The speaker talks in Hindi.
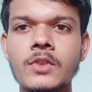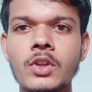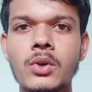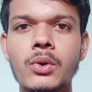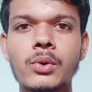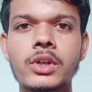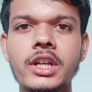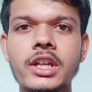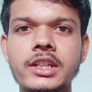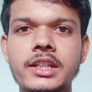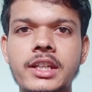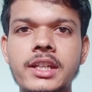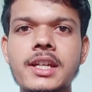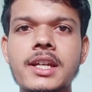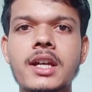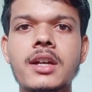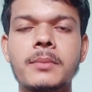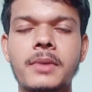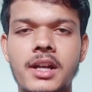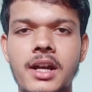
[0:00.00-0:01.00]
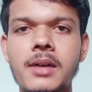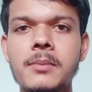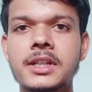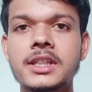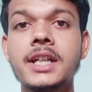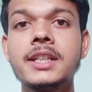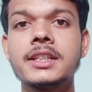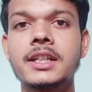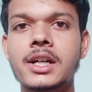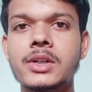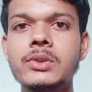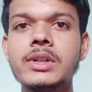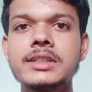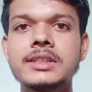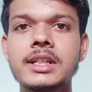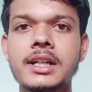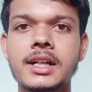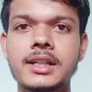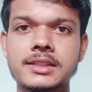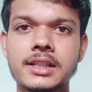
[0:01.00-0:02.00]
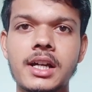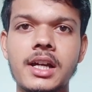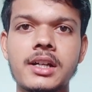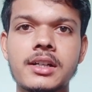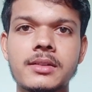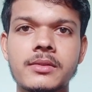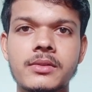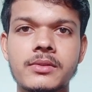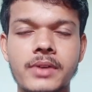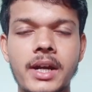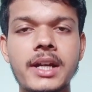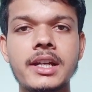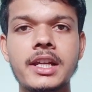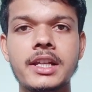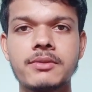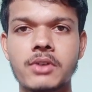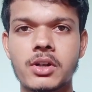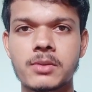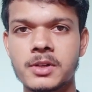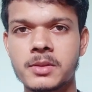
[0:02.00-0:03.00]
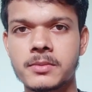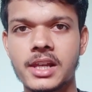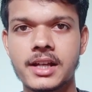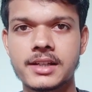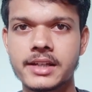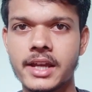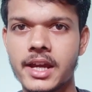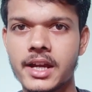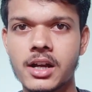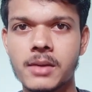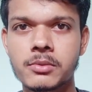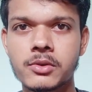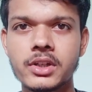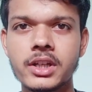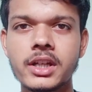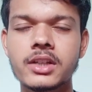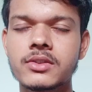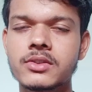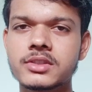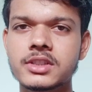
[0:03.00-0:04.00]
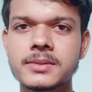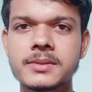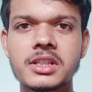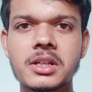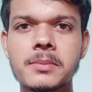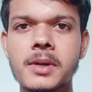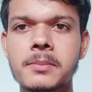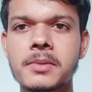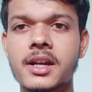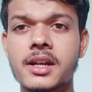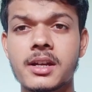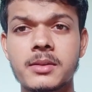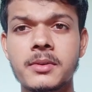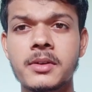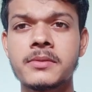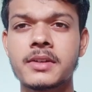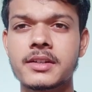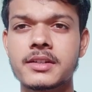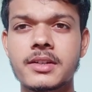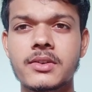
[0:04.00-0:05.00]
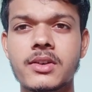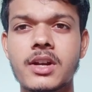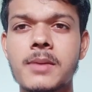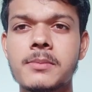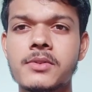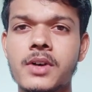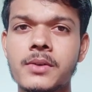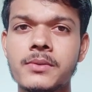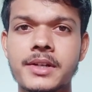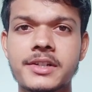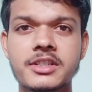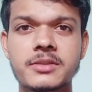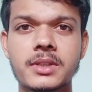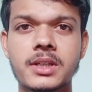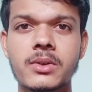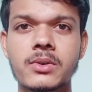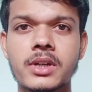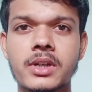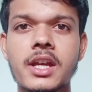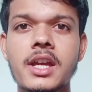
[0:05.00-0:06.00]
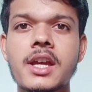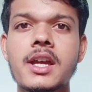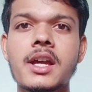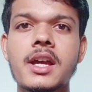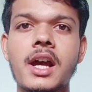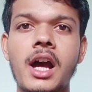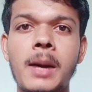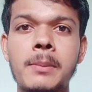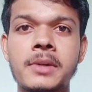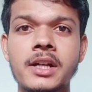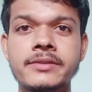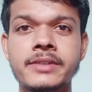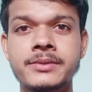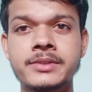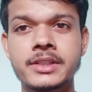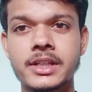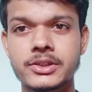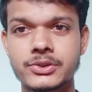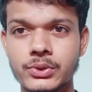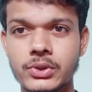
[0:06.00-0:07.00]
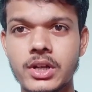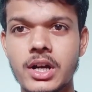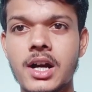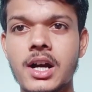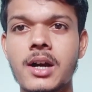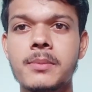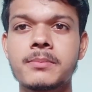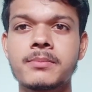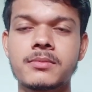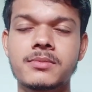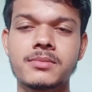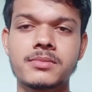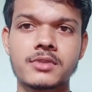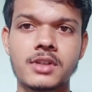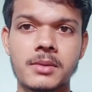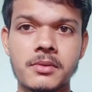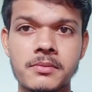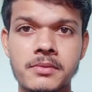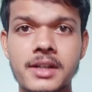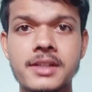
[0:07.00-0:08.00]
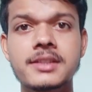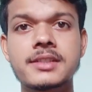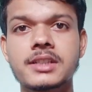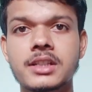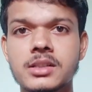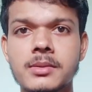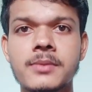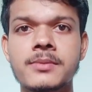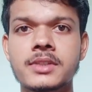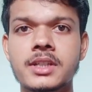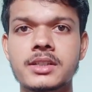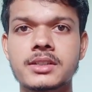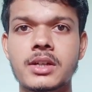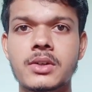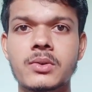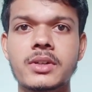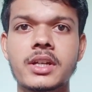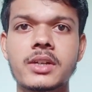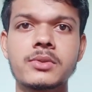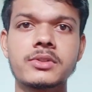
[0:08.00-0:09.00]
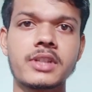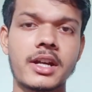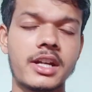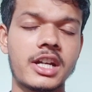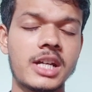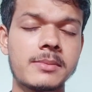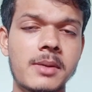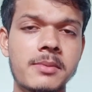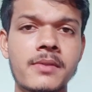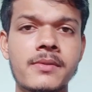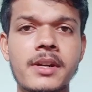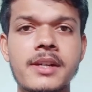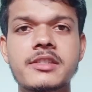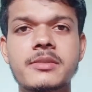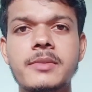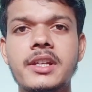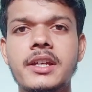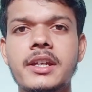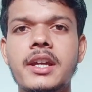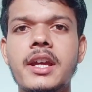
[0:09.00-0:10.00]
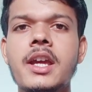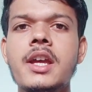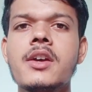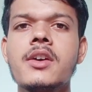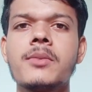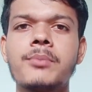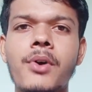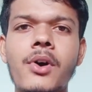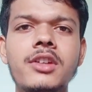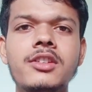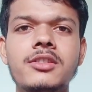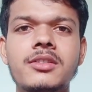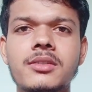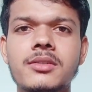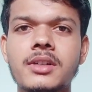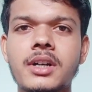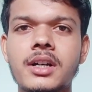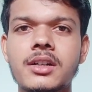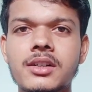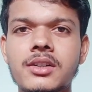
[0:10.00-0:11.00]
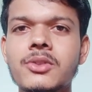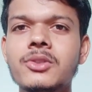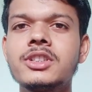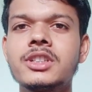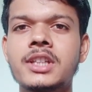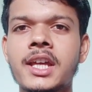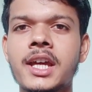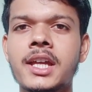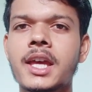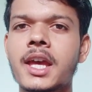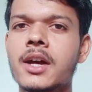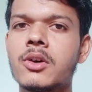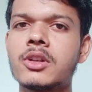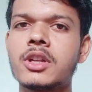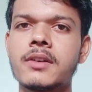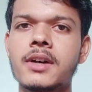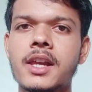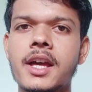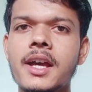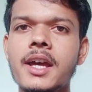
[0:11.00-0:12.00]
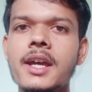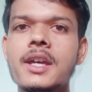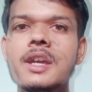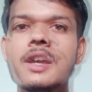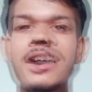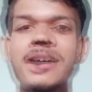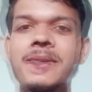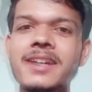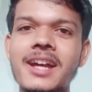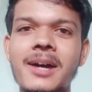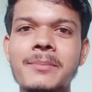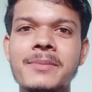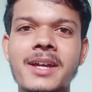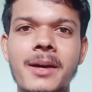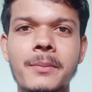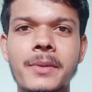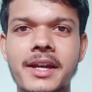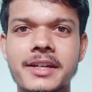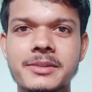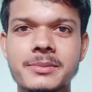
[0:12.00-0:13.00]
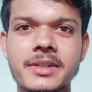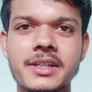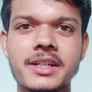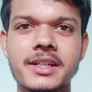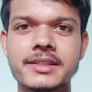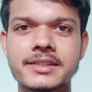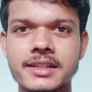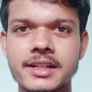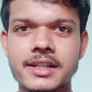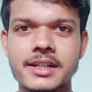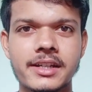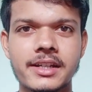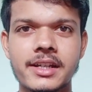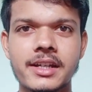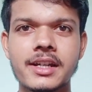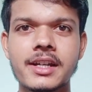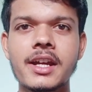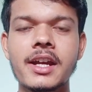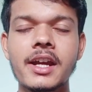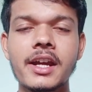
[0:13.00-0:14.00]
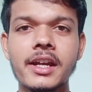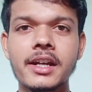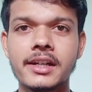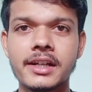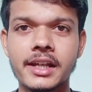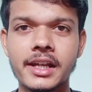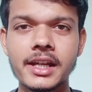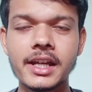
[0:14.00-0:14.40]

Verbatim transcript: भी ही नहीं पर हाँ बता दे रहा हूँ ऐसा अच्छा फ्रेंडली इन्वायरमेंट लग जाएगा आपको ठीक है तो उसके बाद आप आपका अकेडमिक फर्स्ट डे होगा आप वहाँ फ्रेंड्स बनाओगे आपका एफ एफ सी एस होगा आप कभी फ्रेंड्स के साथ एफ सी एस करोगे कुछ रैंडम आपके फ्रेंड्स मिलेंगे बहुत कुछ नया नया होने वाला है सभी आप यहाँ पर एक्सपीरियंस करेंगे ठीक